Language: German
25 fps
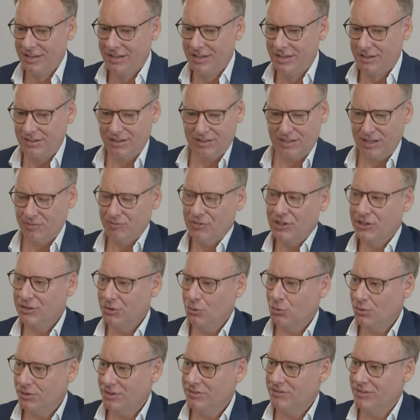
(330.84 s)
Das haben wir an
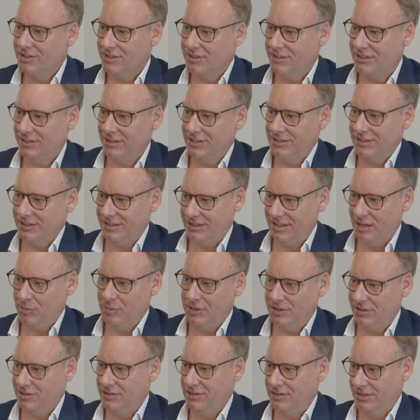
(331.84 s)
der Universität ja
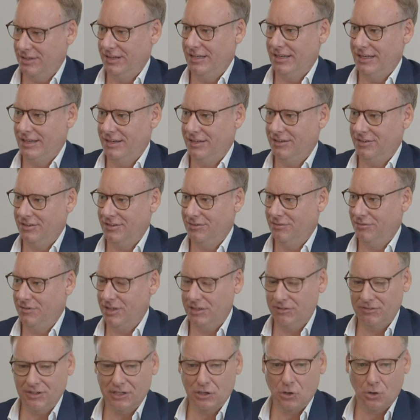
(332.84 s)
damals nicht gelernt.
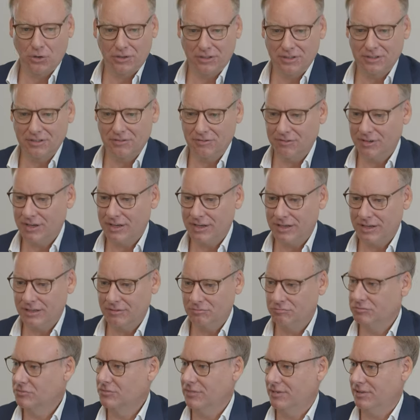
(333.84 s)
Was wir konnten,
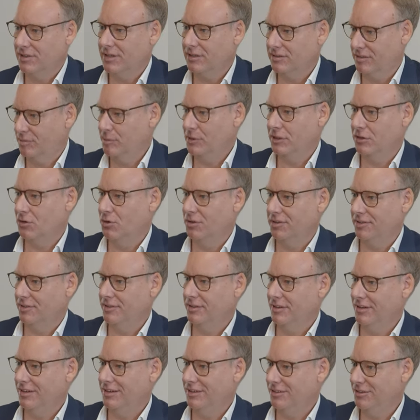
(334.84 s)
war, ich sag's mal,
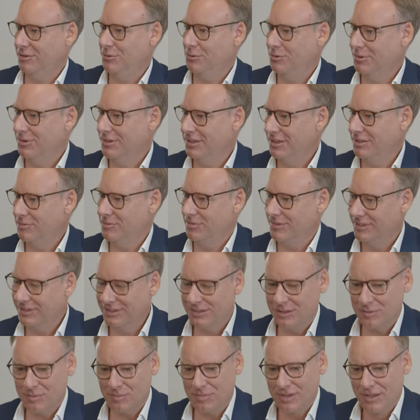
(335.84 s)
Kostenrechnung. Ja?
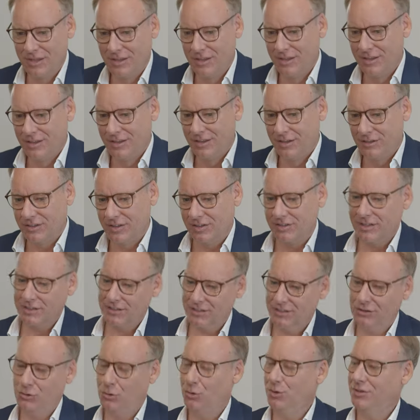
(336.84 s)
Ähm, das
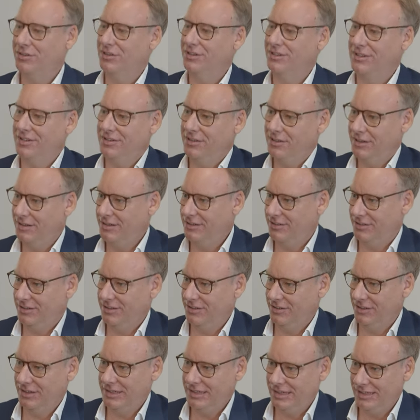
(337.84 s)
hat sich heute tatsächlich
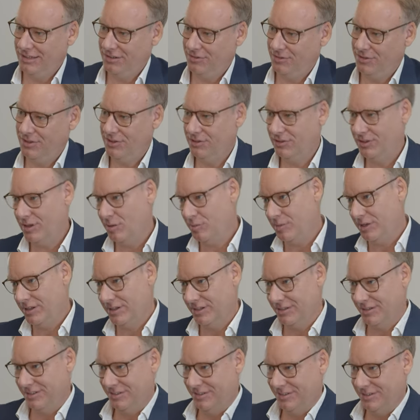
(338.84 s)
gedreht, wenn ich da
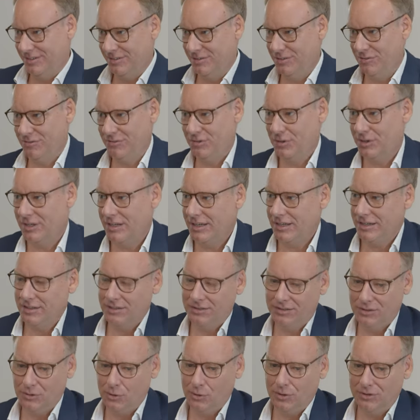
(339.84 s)
mal einen
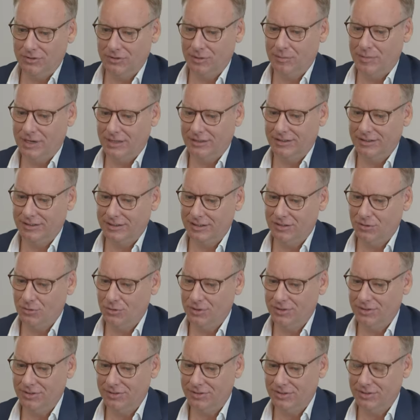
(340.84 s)
Vergleich zu heute machen kann.
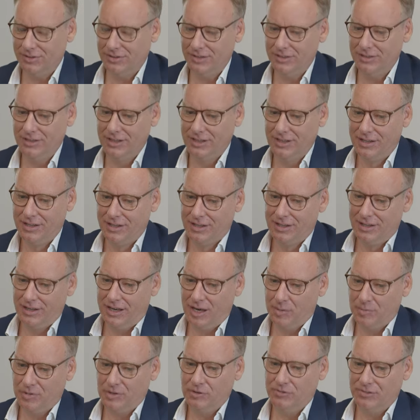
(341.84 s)
Heute sind die
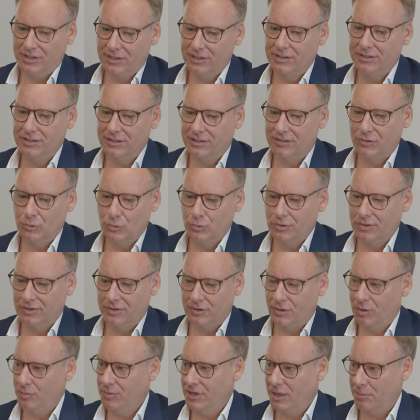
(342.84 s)
Absolventen, die zu uns
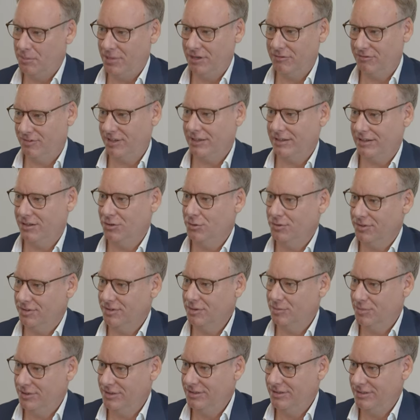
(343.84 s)
kommen, da perfekt
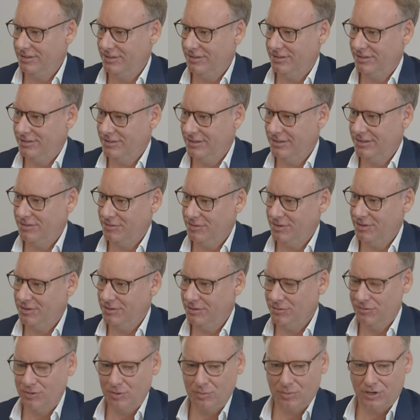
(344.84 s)
ausgebildet. Ja.
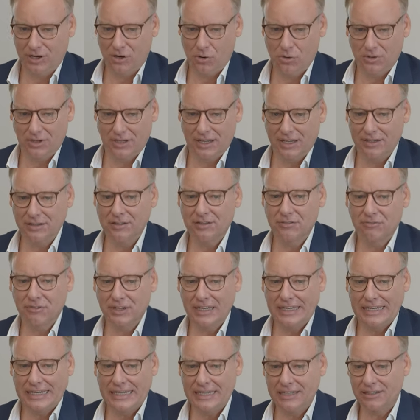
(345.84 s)
Also wir brauchen ganz
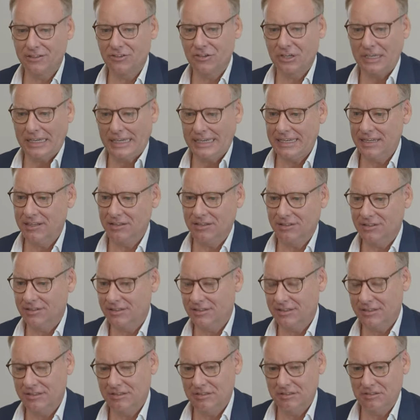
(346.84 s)
wenig
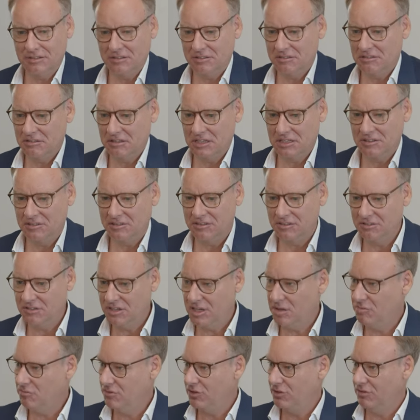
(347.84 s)
Trainings äh, in diesen ganzen
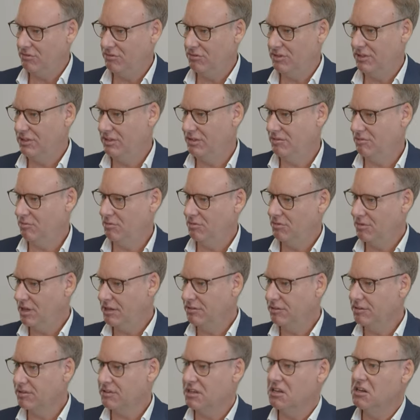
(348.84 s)
Themen wie, wie
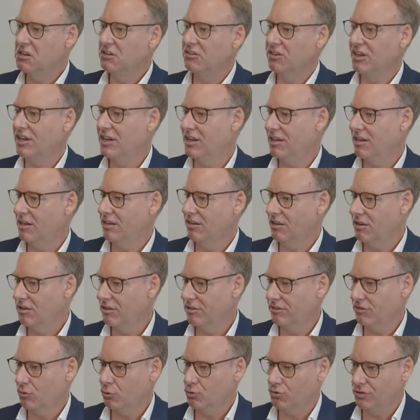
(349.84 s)
also Skill-Training,
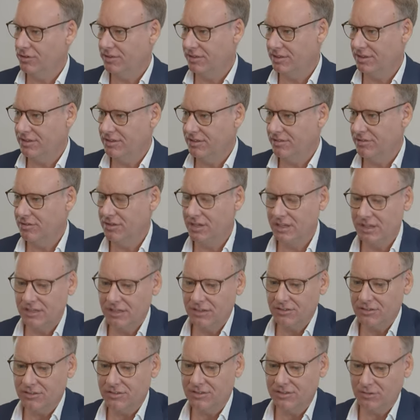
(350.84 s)
ja, Social Skills und
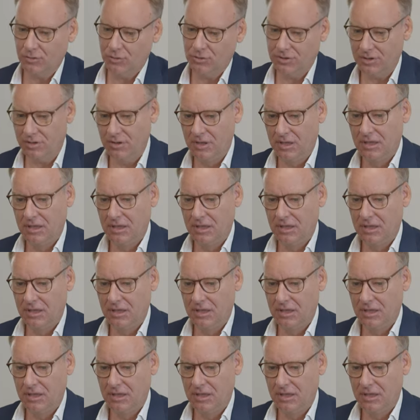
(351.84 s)
ähnliches oder